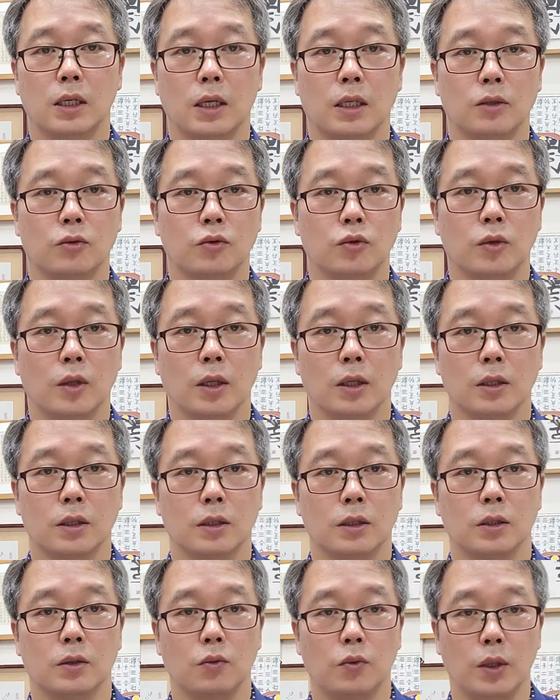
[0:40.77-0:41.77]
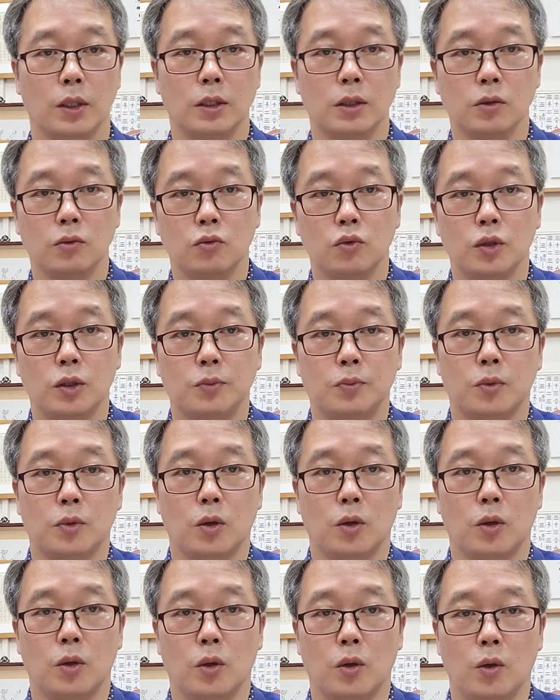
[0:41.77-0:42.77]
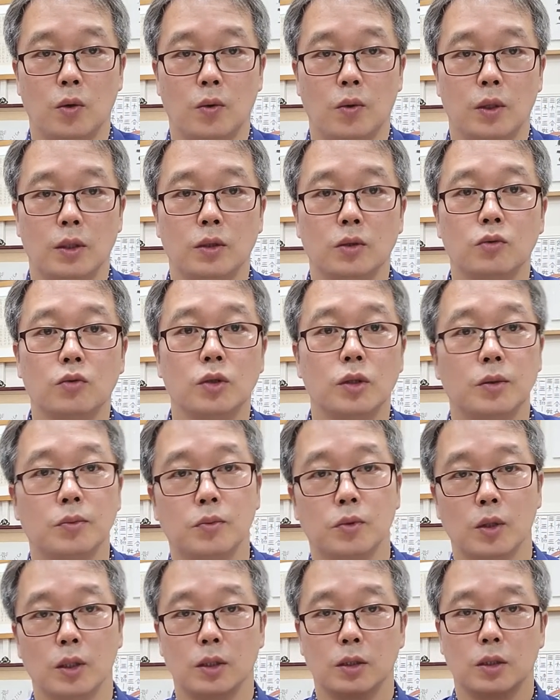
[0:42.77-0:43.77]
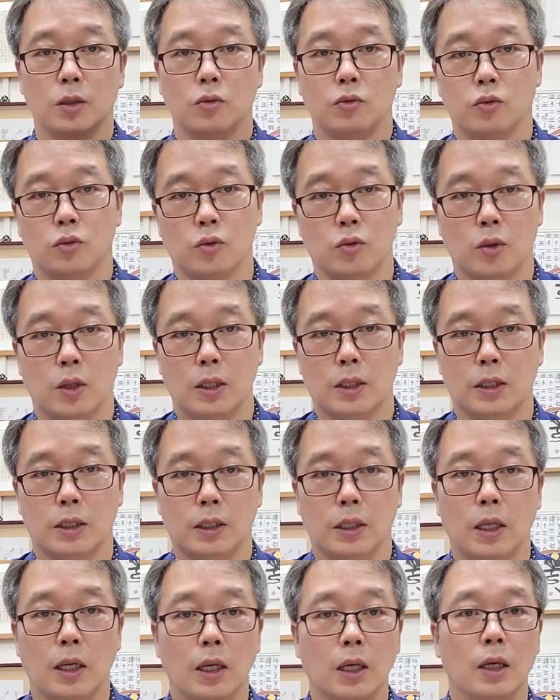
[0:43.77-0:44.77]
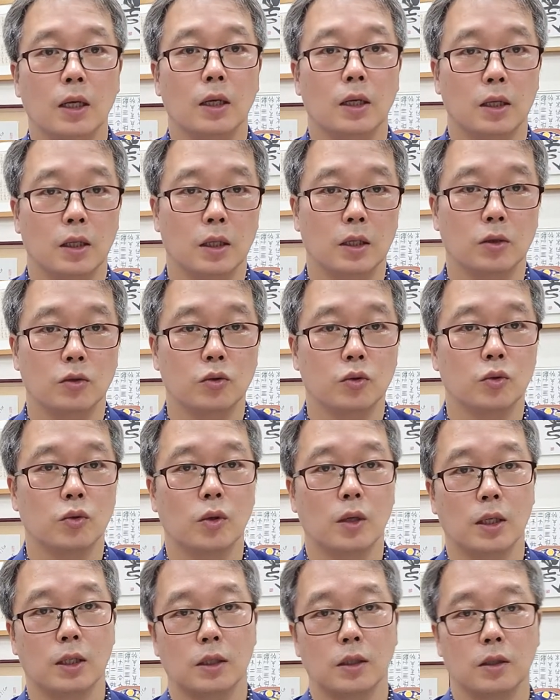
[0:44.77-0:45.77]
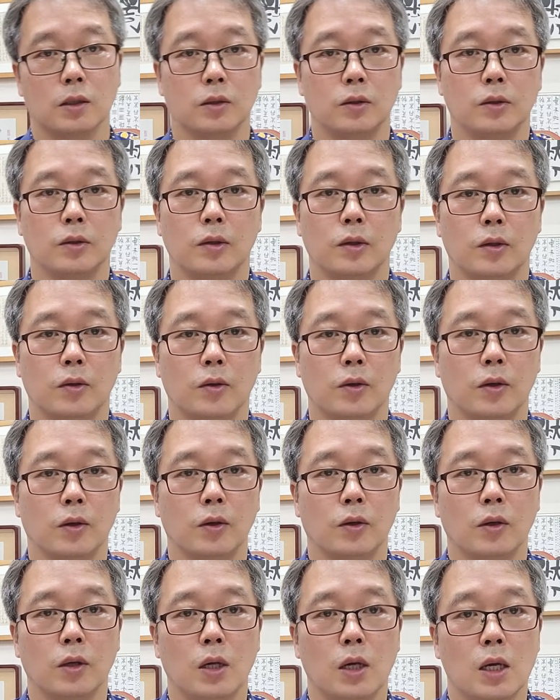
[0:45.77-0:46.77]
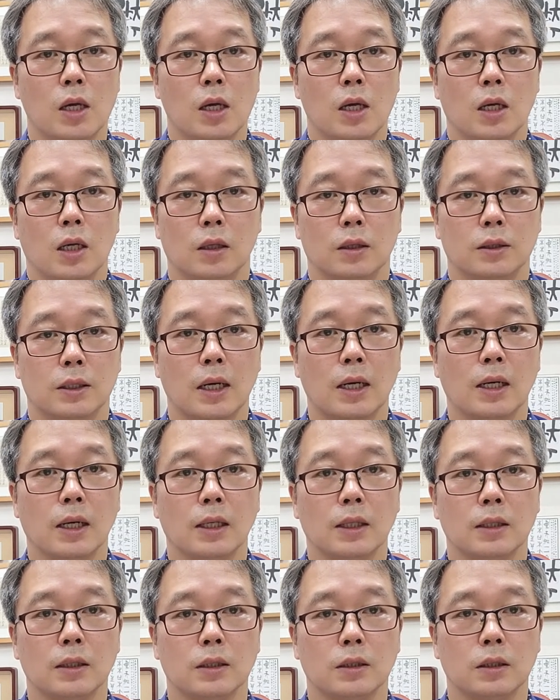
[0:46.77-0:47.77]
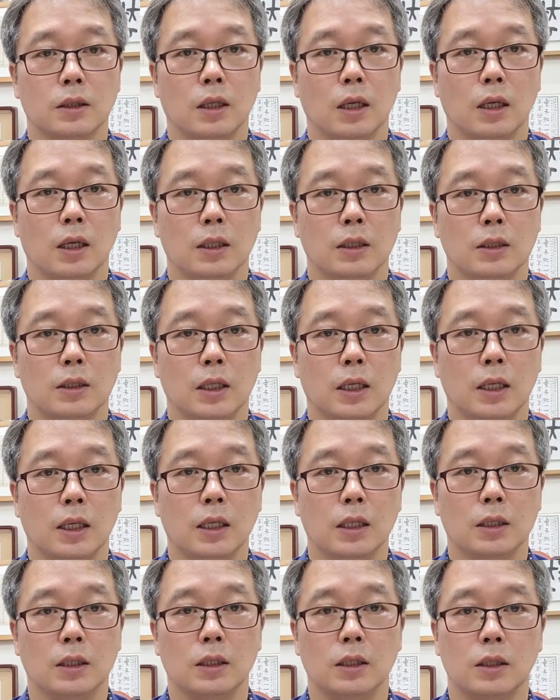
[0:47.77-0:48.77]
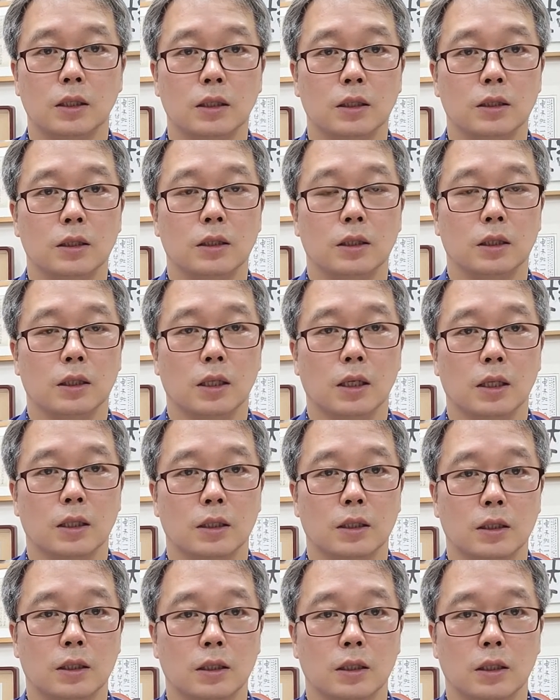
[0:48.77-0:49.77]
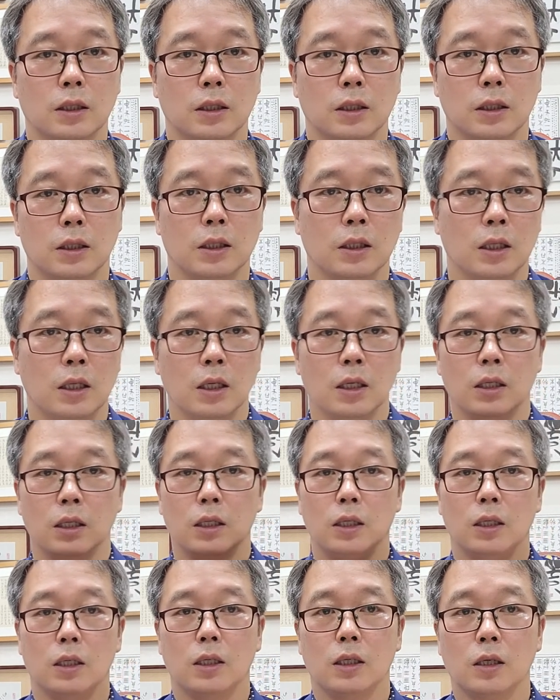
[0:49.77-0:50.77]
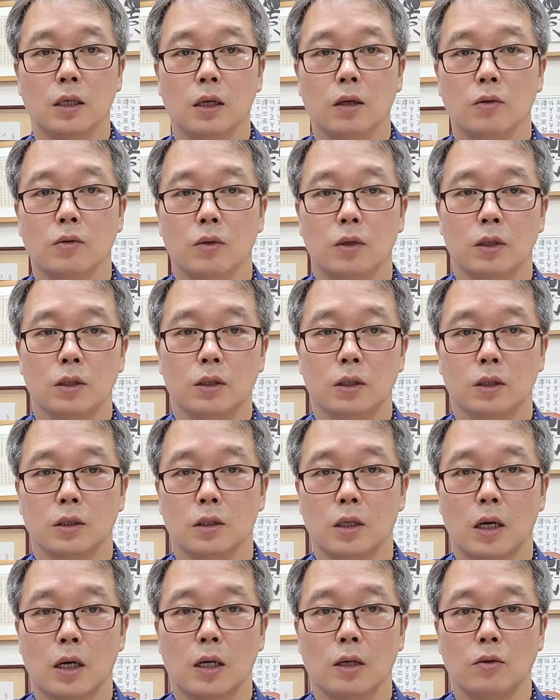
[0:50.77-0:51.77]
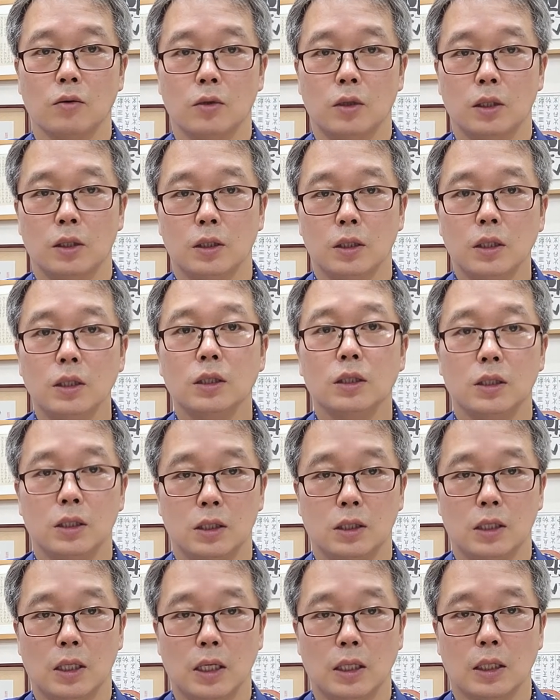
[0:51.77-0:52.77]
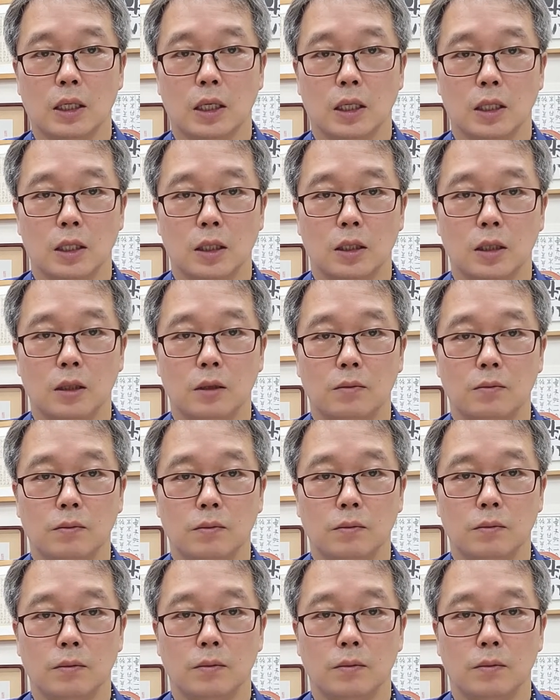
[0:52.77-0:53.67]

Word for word: 하는 주된 거는 외전 90도, 외전 90도에서 조동하는, 아, 조동하는 근육이고요. 삼각근의 제일 큰 역할은 이 견갑골에서 상완골이 떨어지지 않게끔